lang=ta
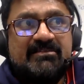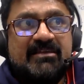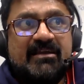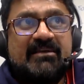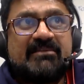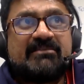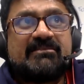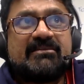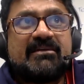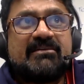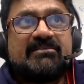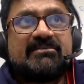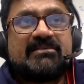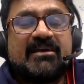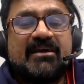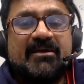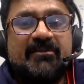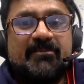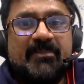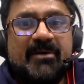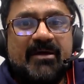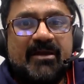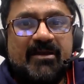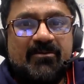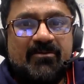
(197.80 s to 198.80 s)
ஜெகத்
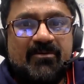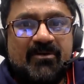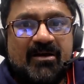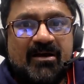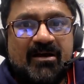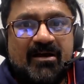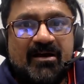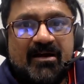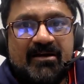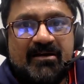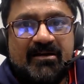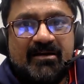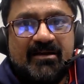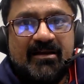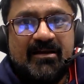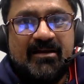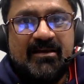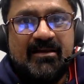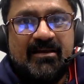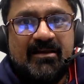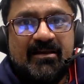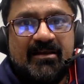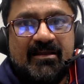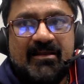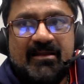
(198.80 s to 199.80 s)
ரட்சகன் மாதிரி ஒரு ஆட்கள்
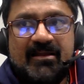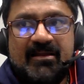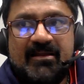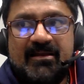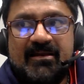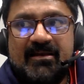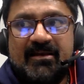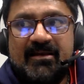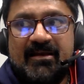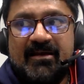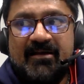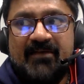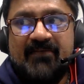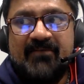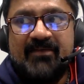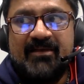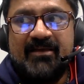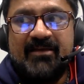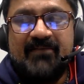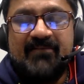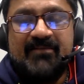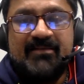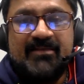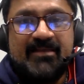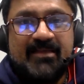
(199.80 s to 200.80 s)
எல்லாம்
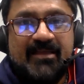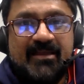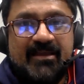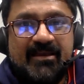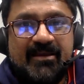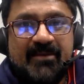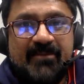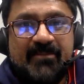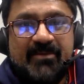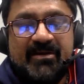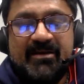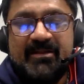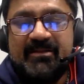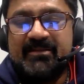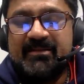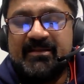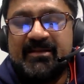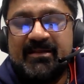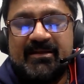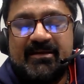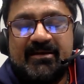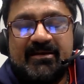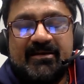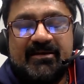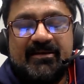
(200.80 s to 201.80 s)
அவங்கெல்லாம் வந்து என்ன அப்படின்னா தே
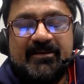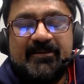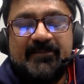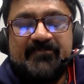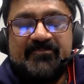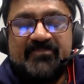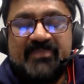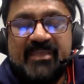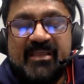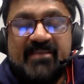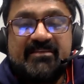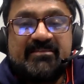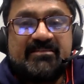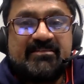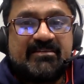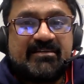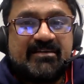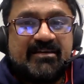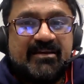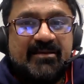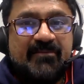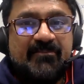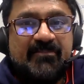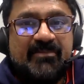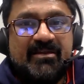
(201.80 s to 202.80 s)
ஆர்
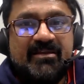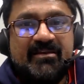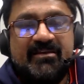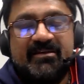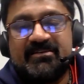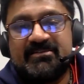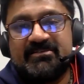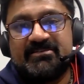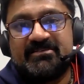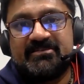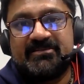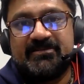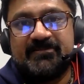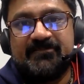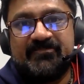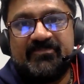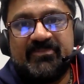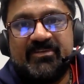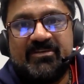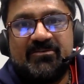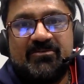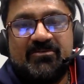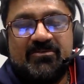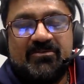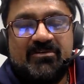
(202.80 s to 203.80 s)
எக்ஸ்ட்ரீம்லி ரிச்
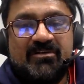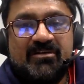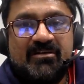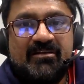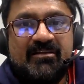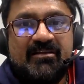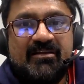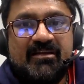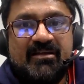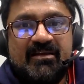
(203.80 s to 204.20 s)
இந்த ஒரு